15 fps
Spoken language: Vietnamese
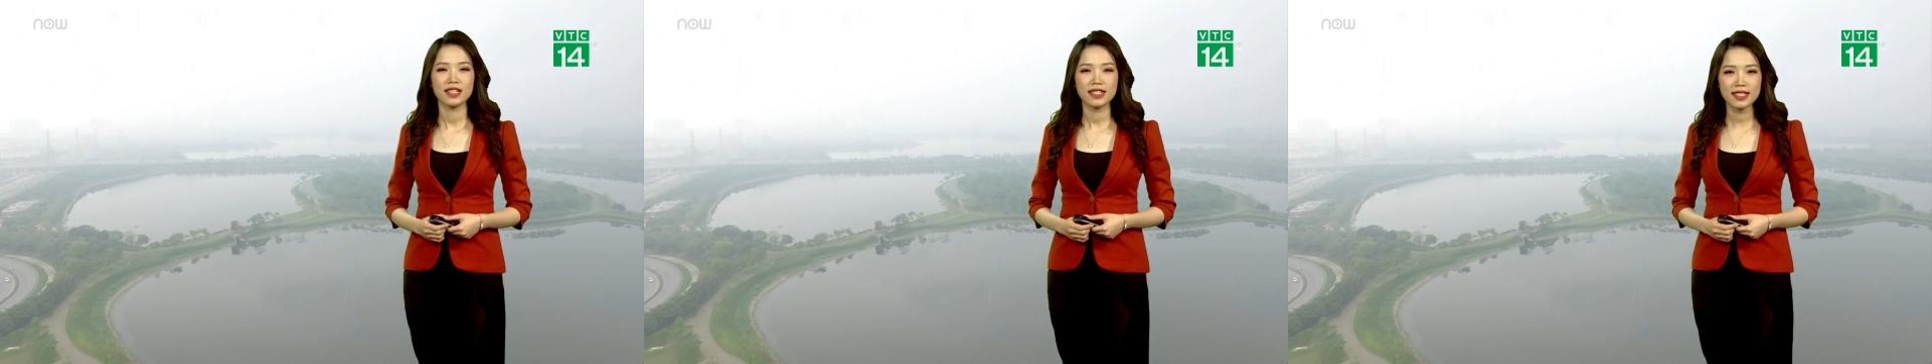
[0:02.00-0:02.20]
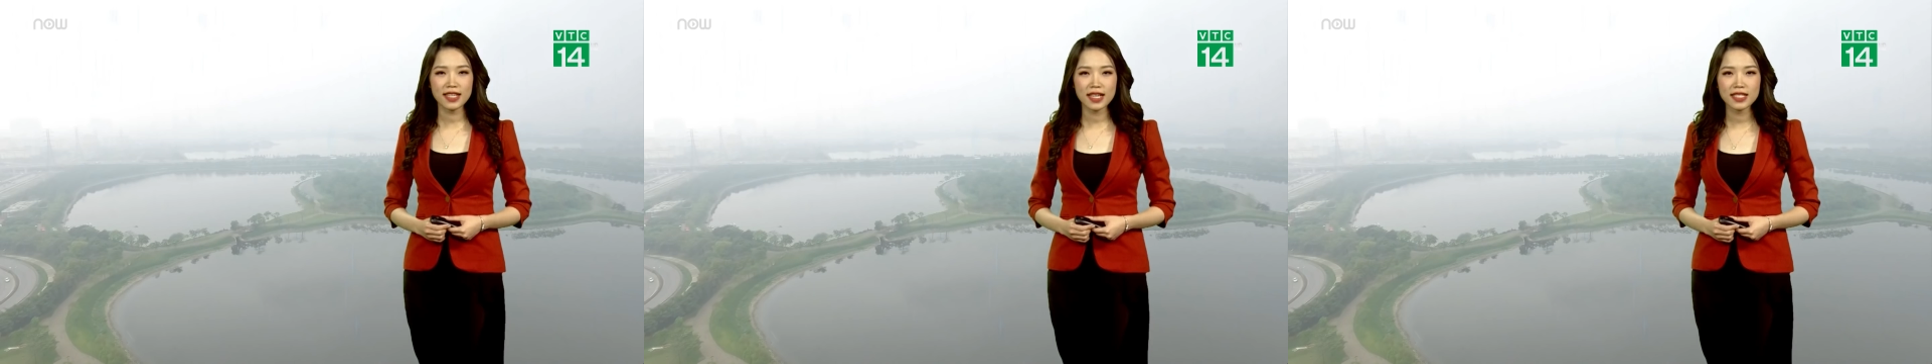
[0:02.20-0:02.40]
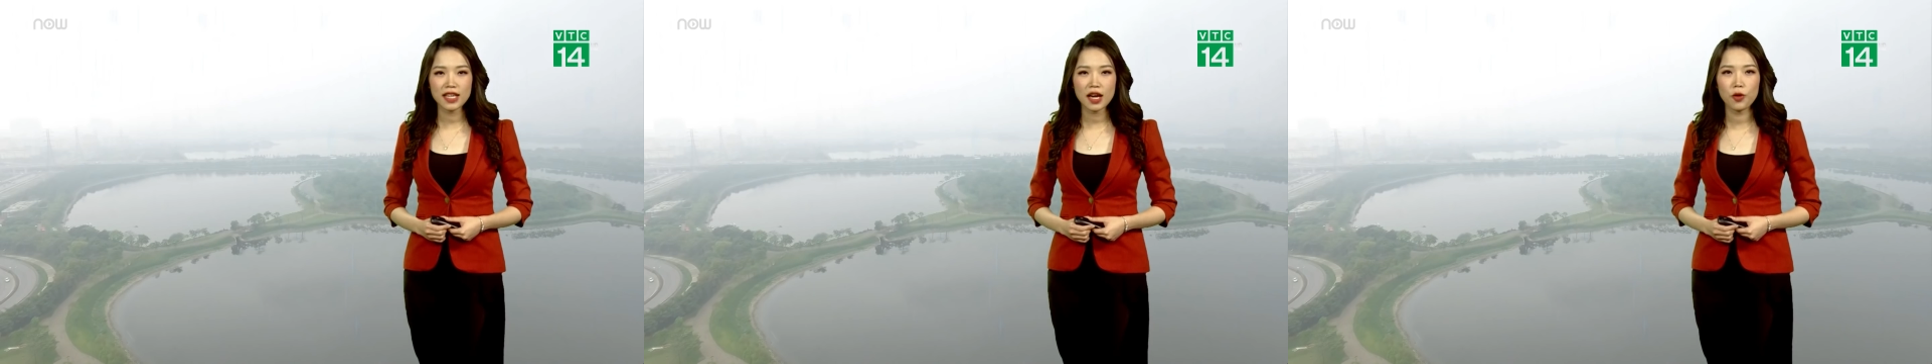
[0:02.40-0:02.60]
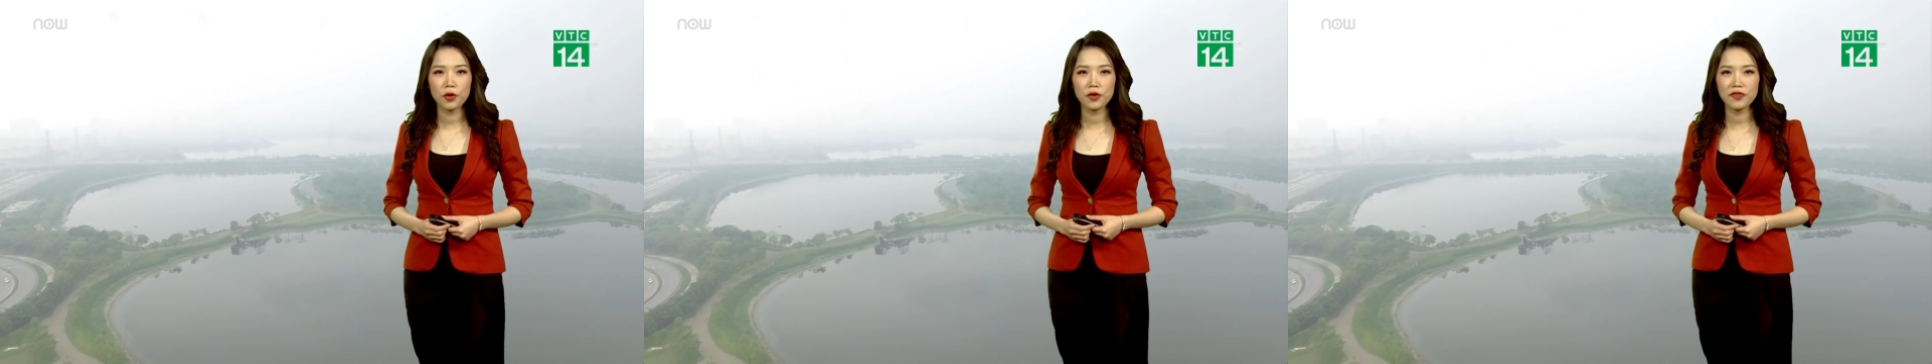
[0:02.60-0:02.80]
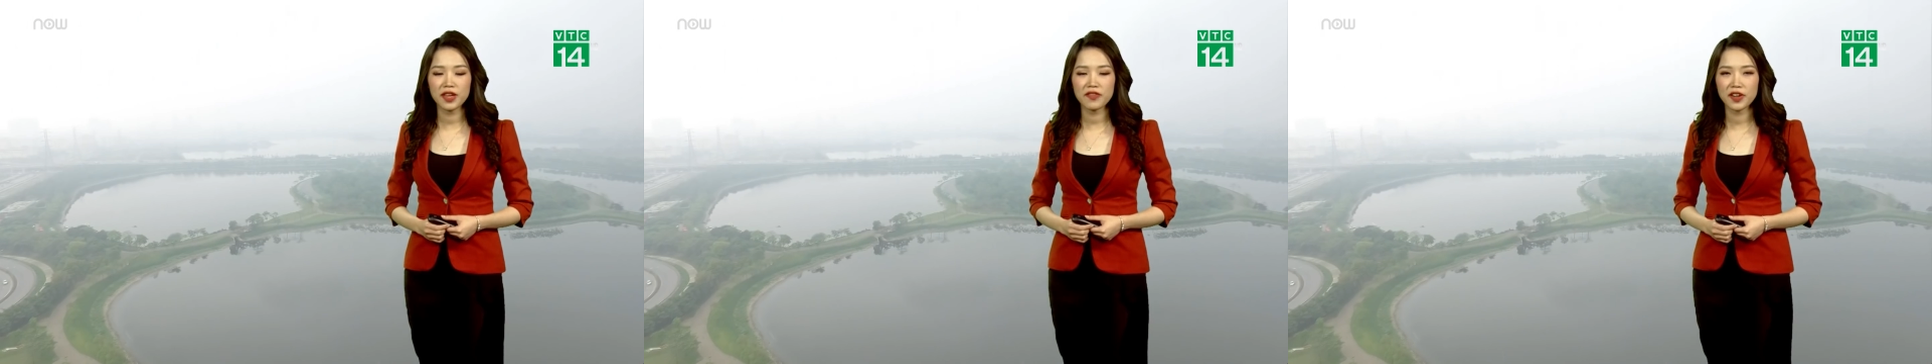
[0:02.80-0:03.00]
Xin kính chào
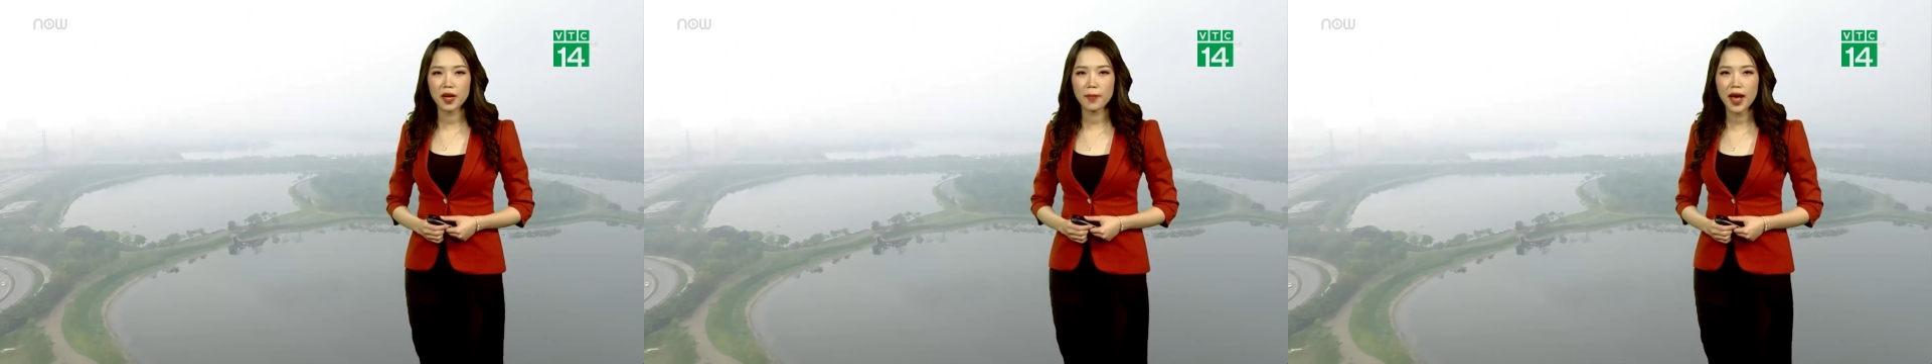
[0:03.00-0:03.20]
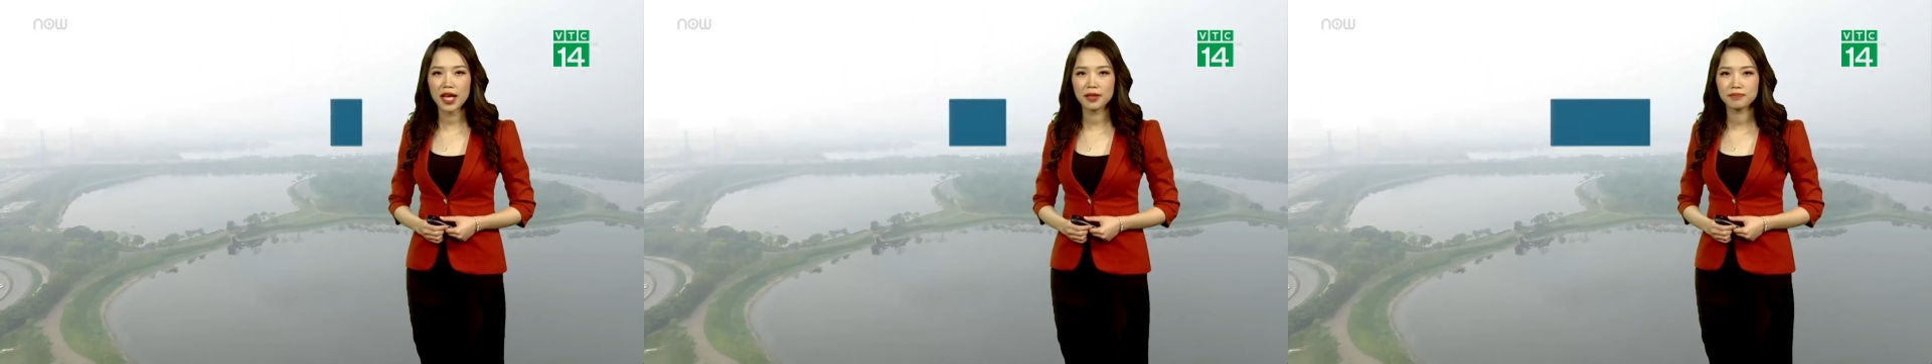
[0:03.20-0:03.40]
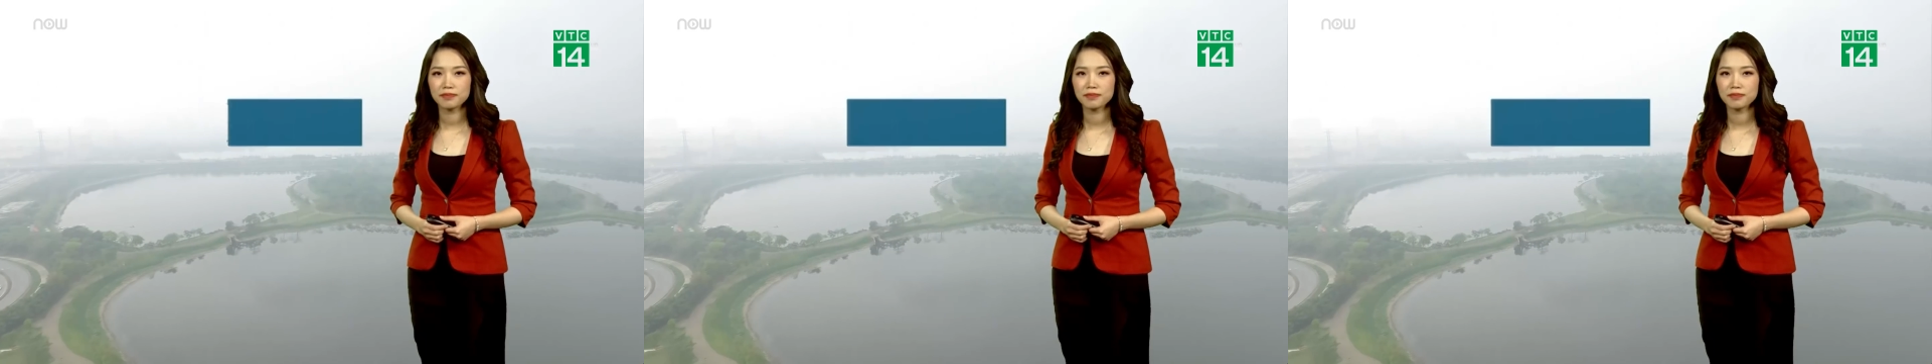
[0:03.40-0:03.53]
quý vị và các bạn.